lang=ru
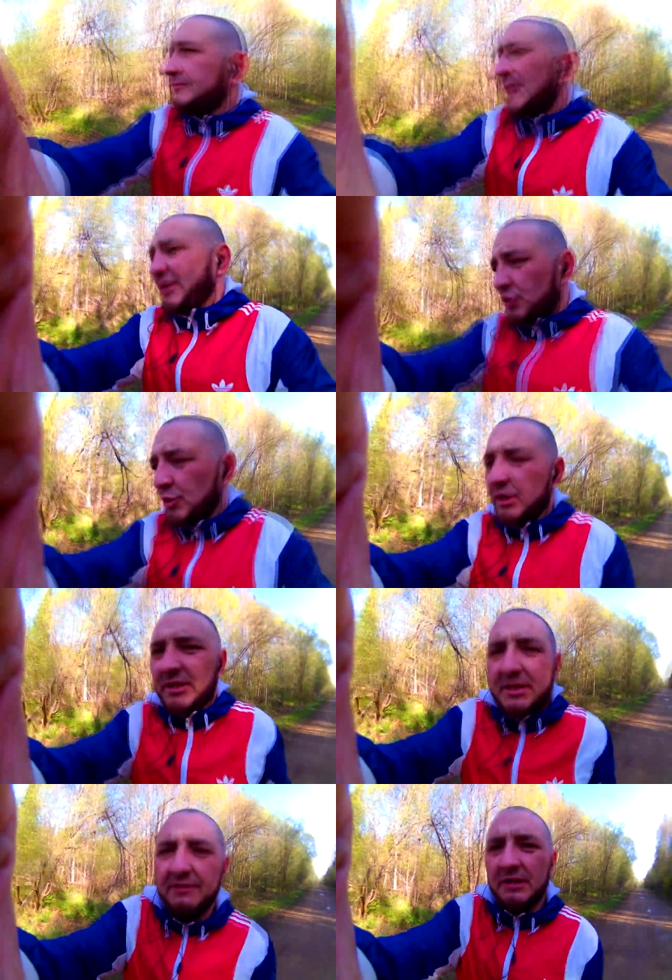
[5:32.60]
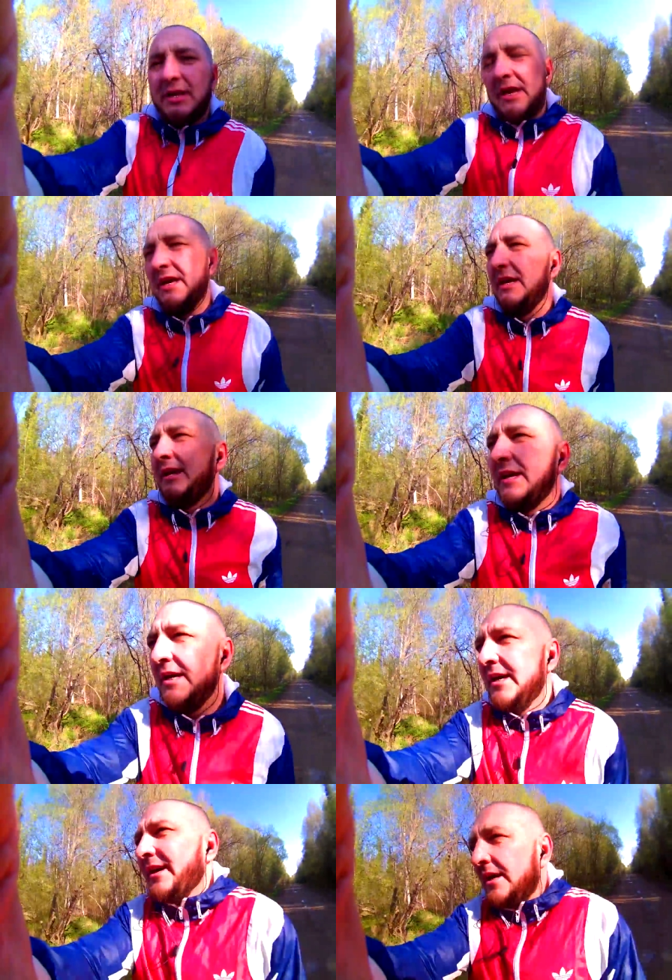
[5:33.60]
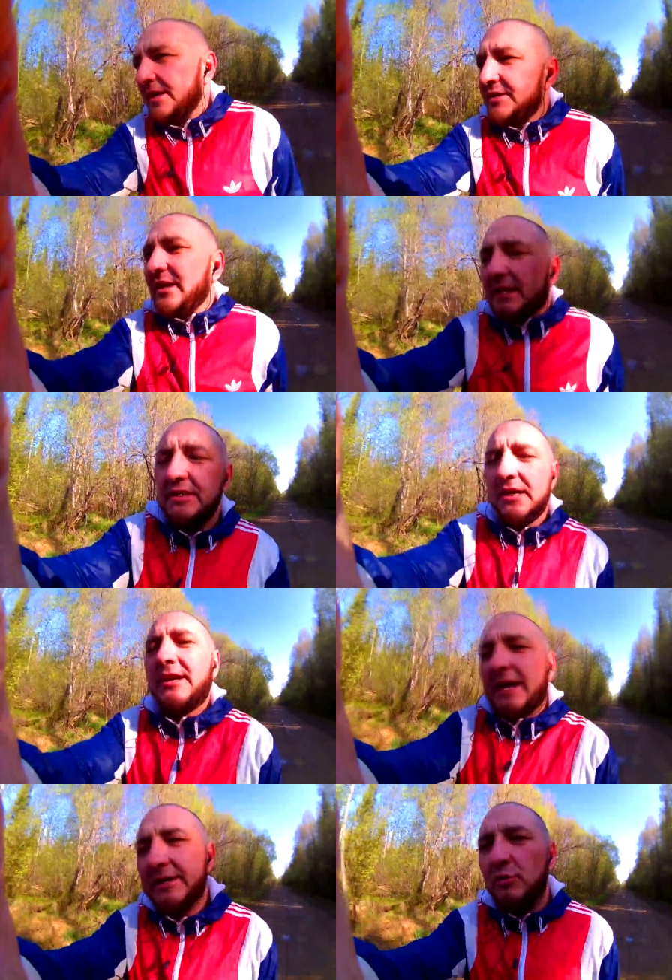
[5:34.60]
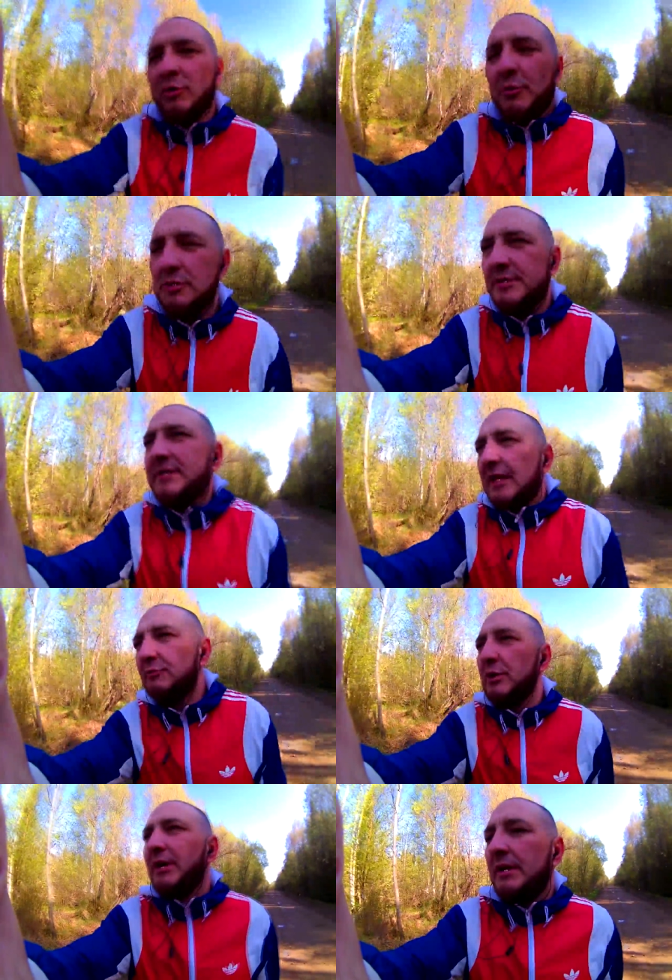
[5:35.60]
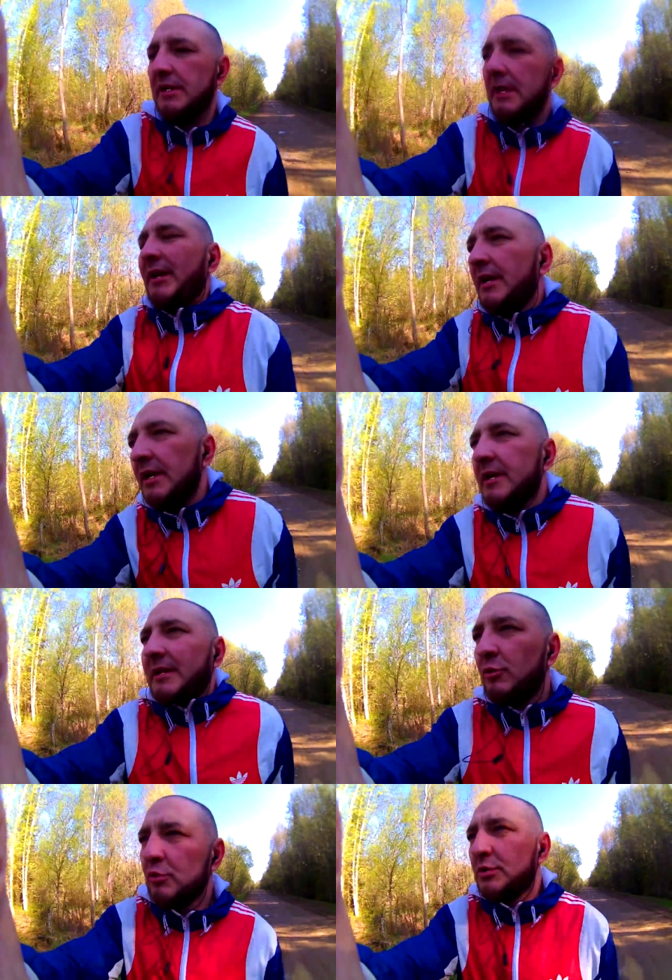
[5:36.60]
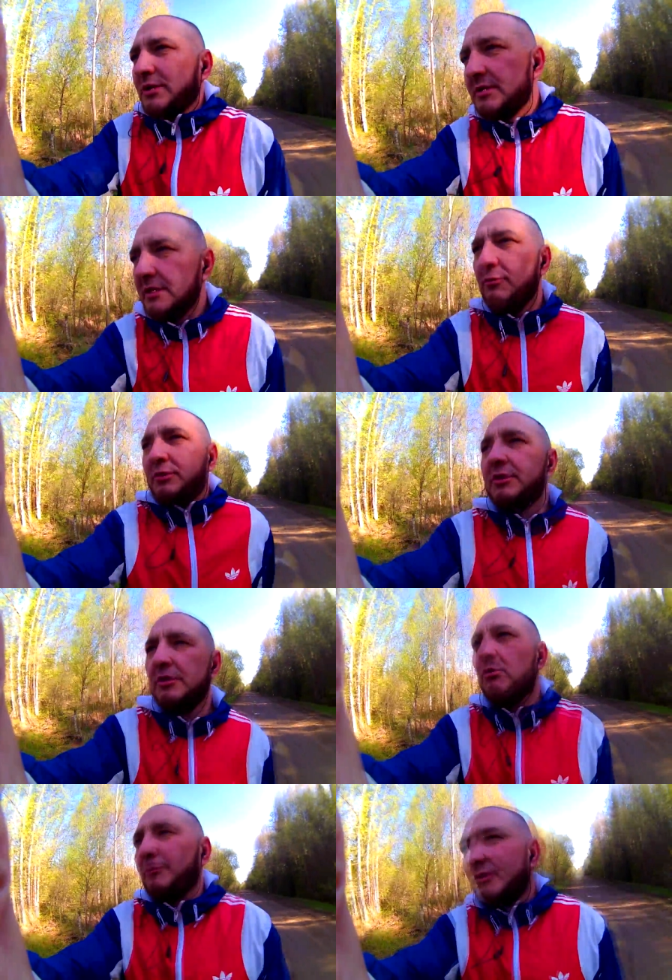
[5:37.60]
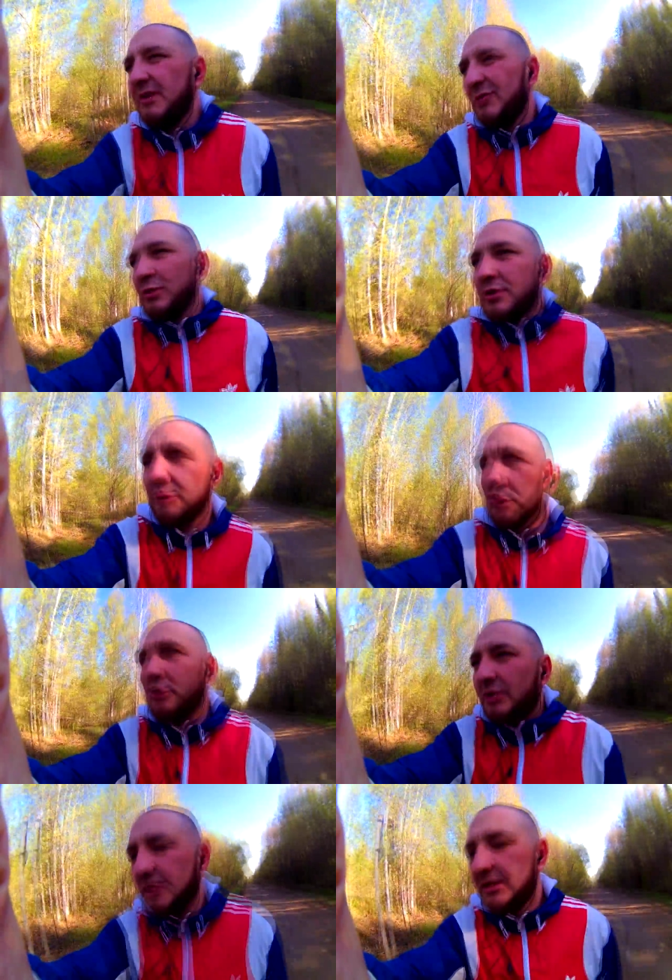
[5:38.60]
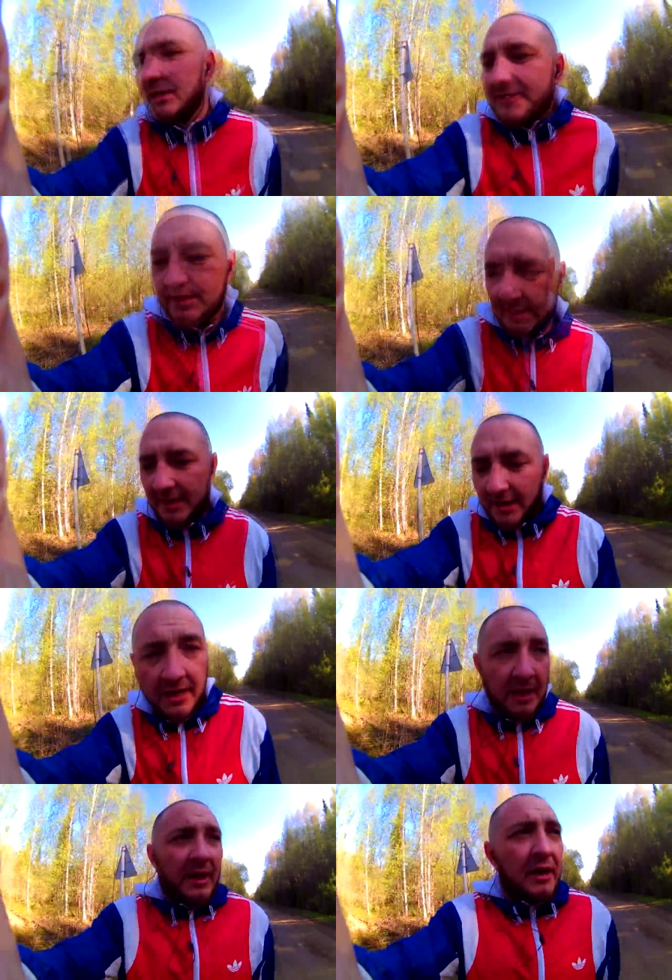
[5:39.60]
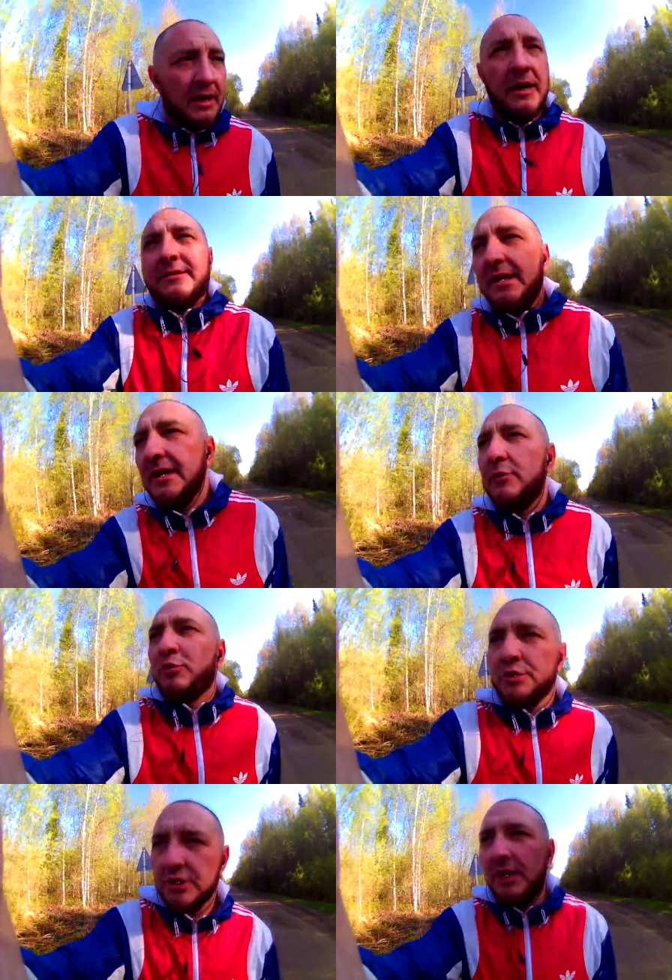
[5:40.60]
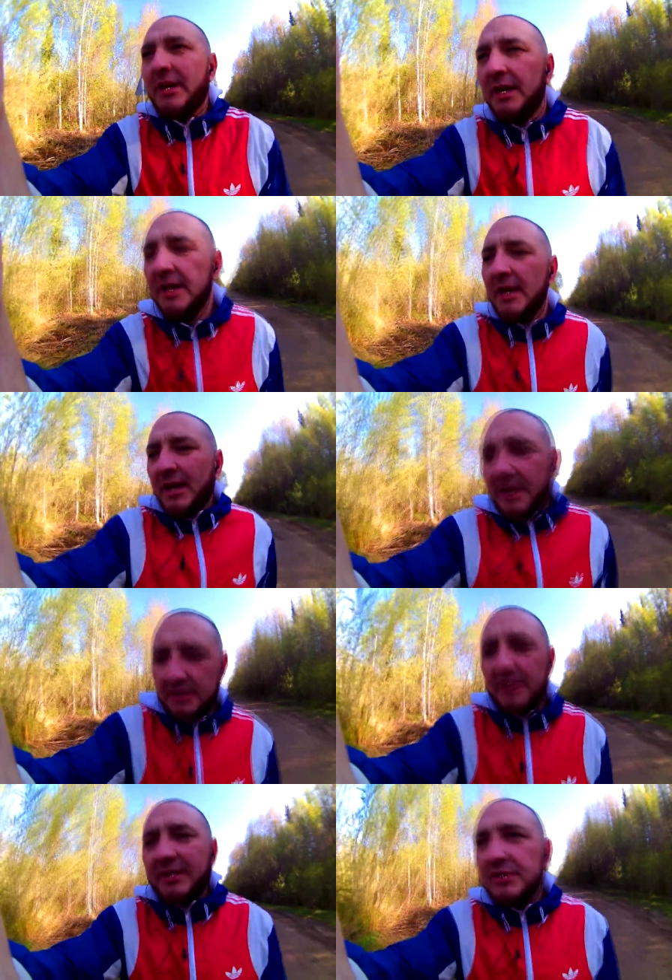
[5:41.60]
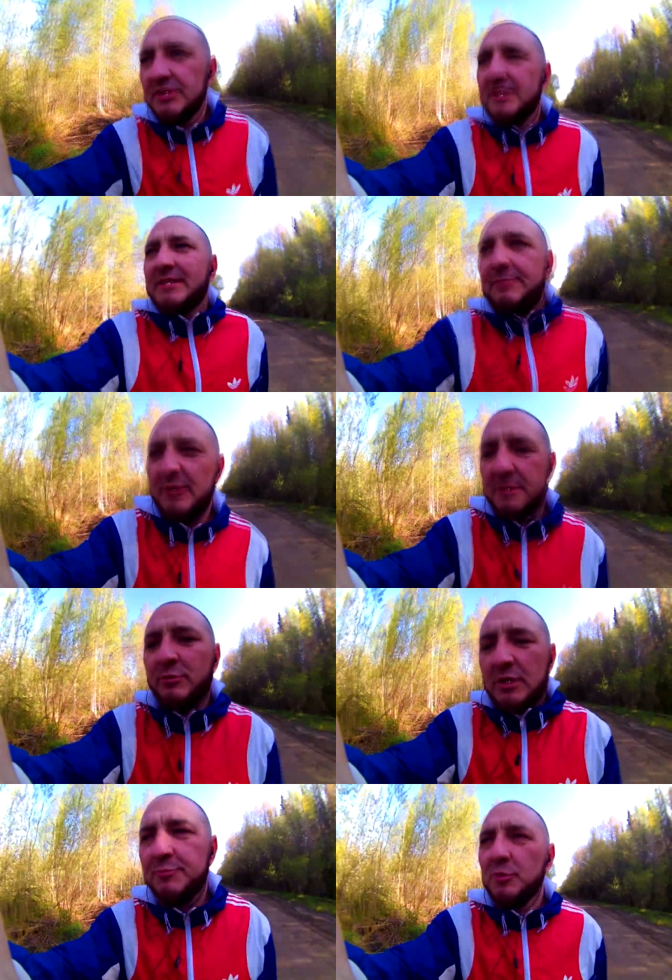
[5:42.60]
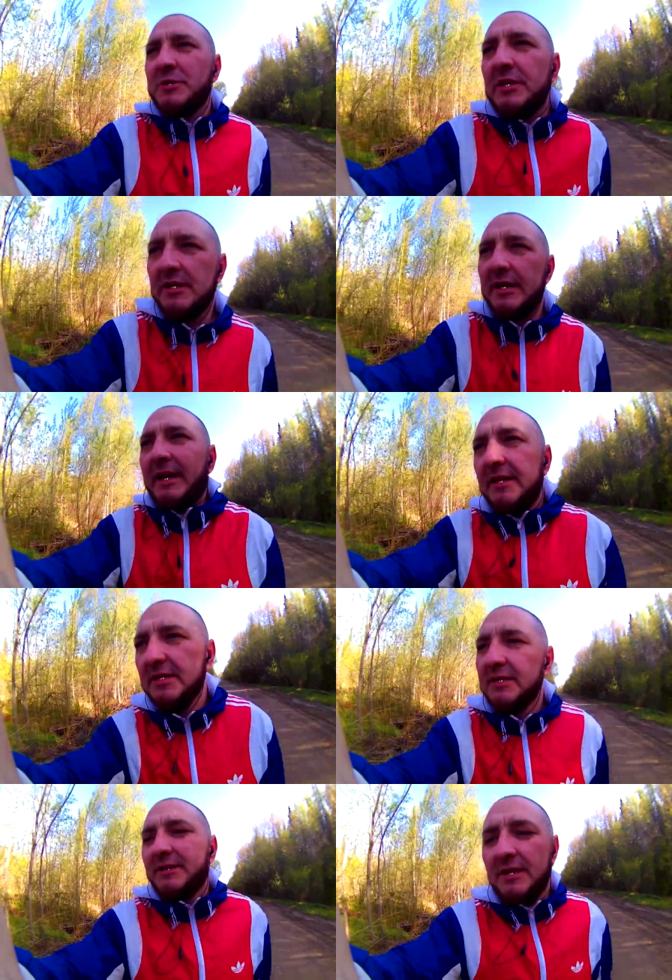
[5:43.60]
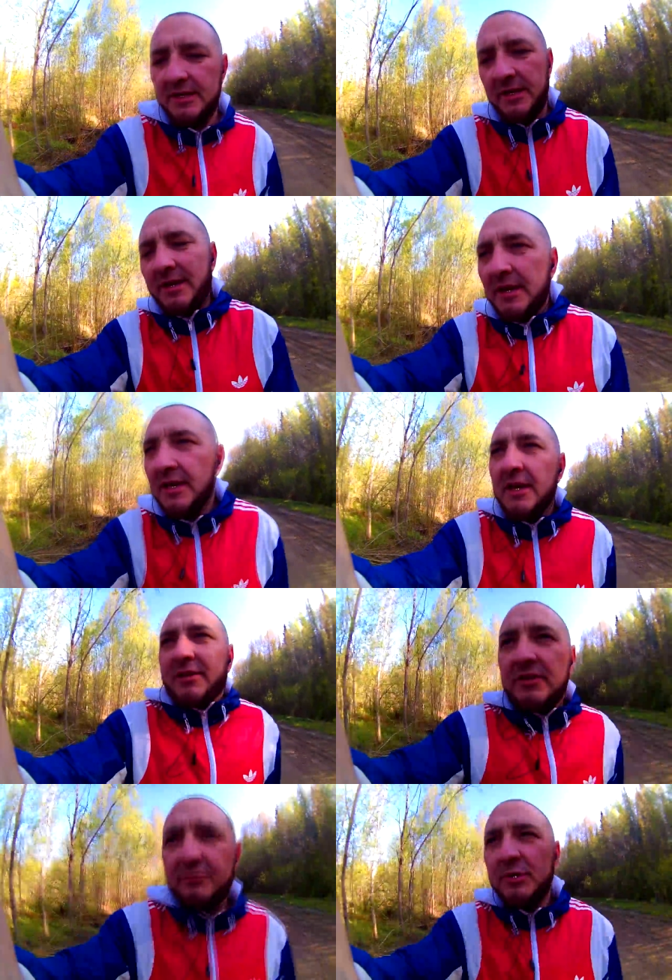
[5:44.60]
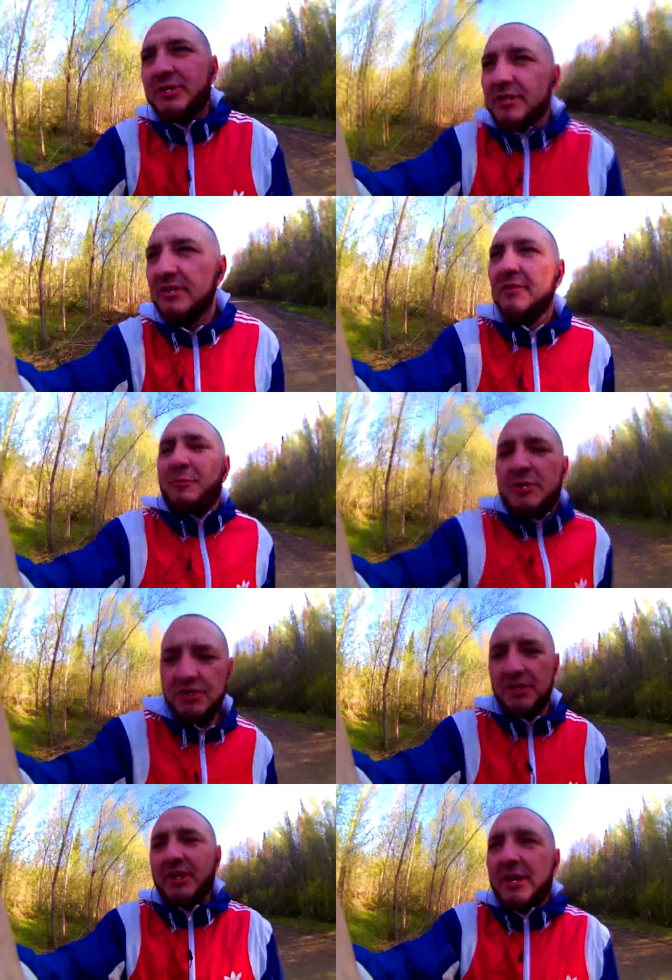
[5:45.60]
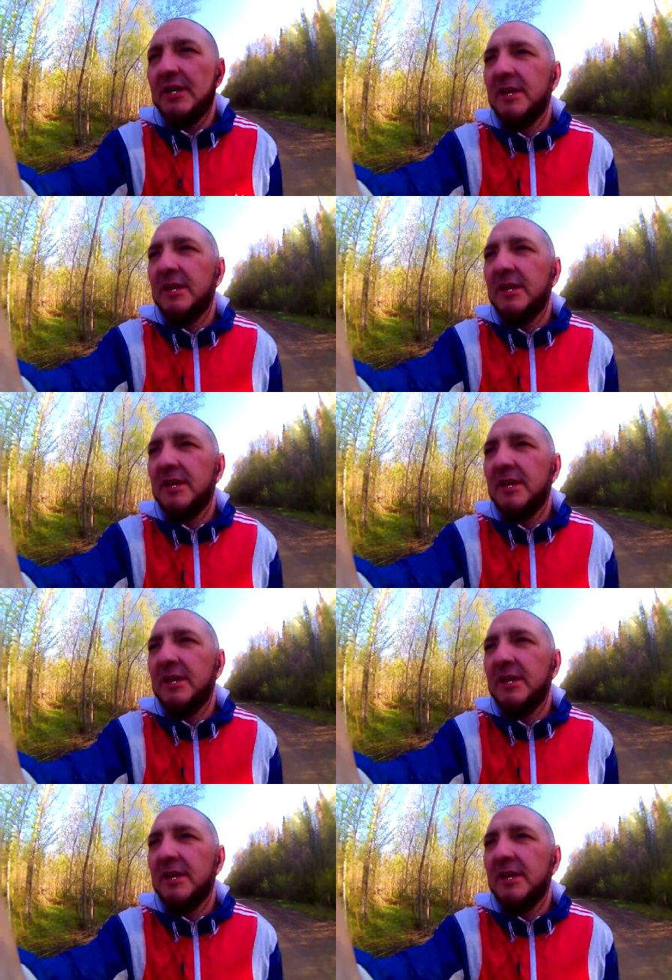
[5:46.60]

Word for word: Еще есть совет. Делать кардио после силовой нагрузки, силовой тренировки. Тоже минут где-то 30. Так как тоже энергетические запасы у нас пустые, гликогена ни, ни в мышцах, ни в печени